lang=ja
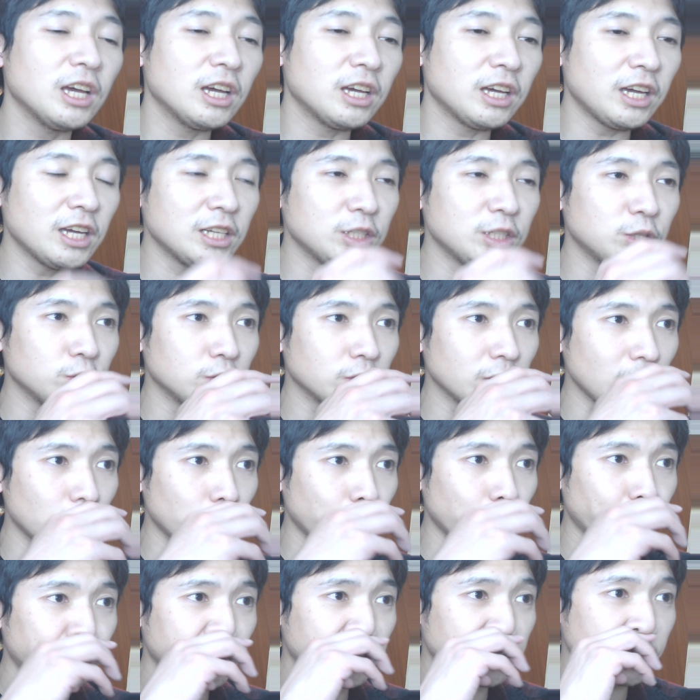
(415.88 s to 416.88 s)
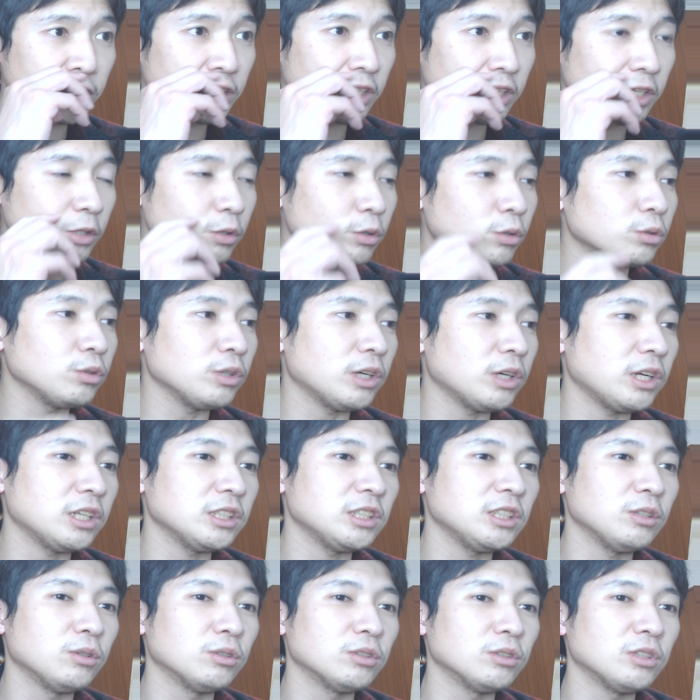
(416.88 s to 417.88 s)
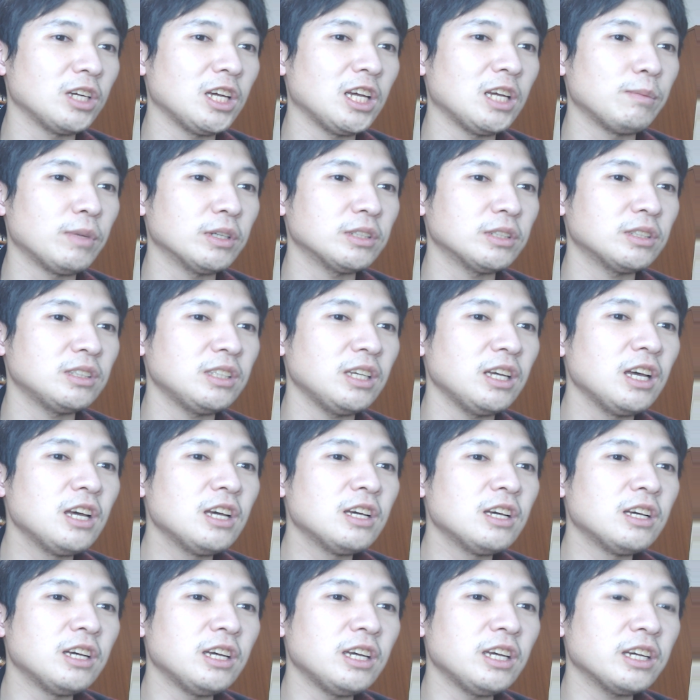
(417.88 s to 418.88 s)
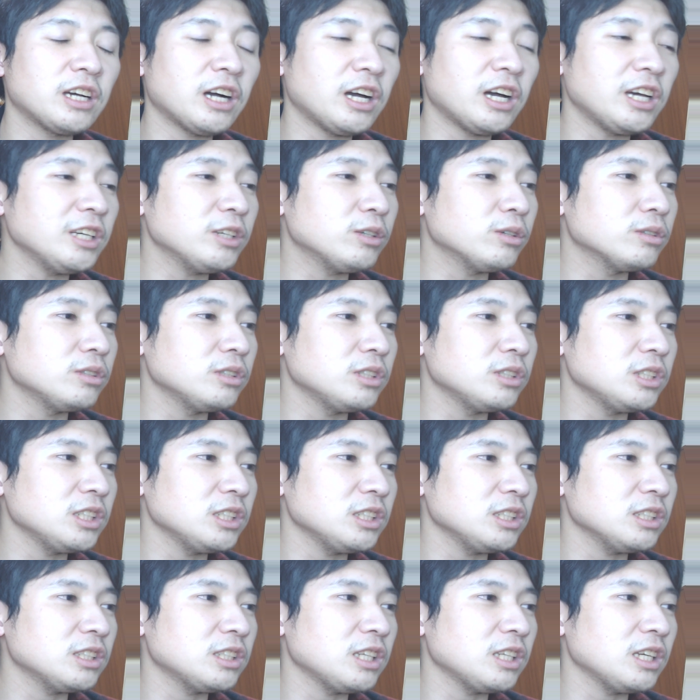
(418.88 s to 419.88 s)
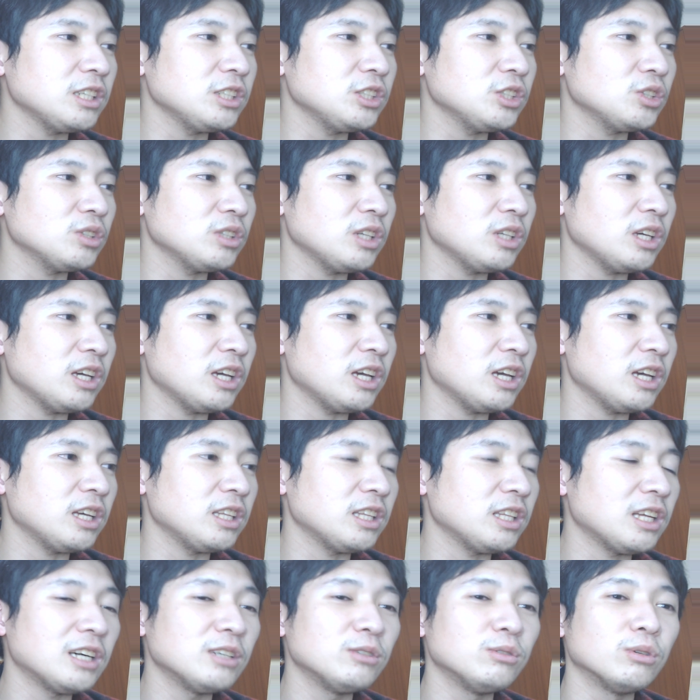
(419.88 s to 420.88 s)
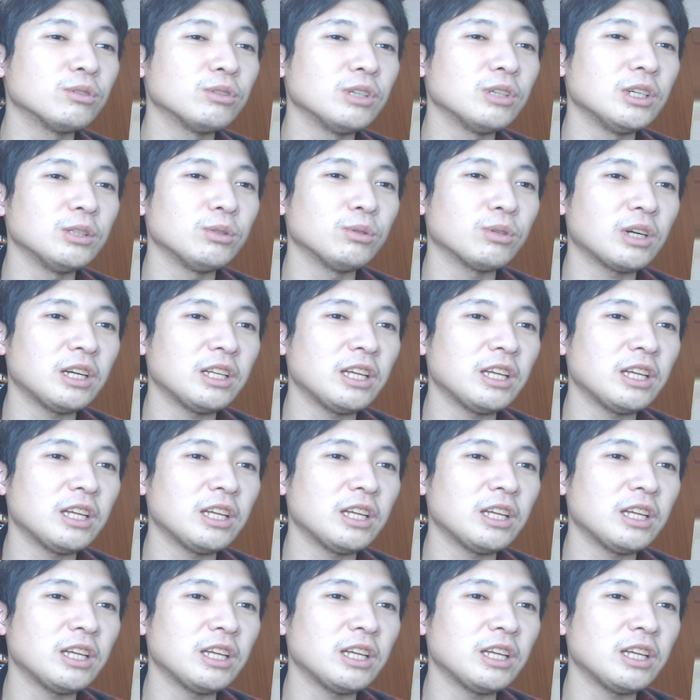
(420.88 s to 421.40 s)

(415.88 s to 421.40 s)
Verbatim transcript: えー、上限をつけていこうという話でございます。で、えー、外国人選手で、えー、何億円とか、